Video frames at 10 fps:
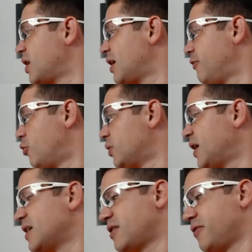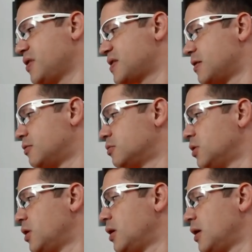que, que ele fornece a versão.
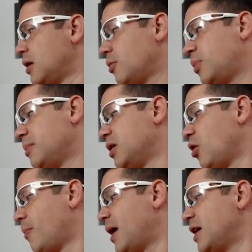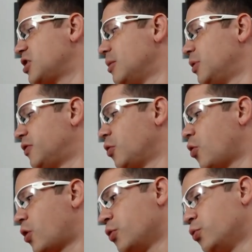Primeiro é o bash, depois vem o
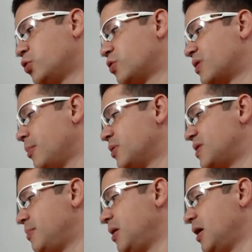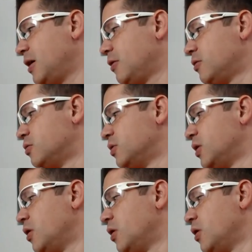core utils, depois CPIO,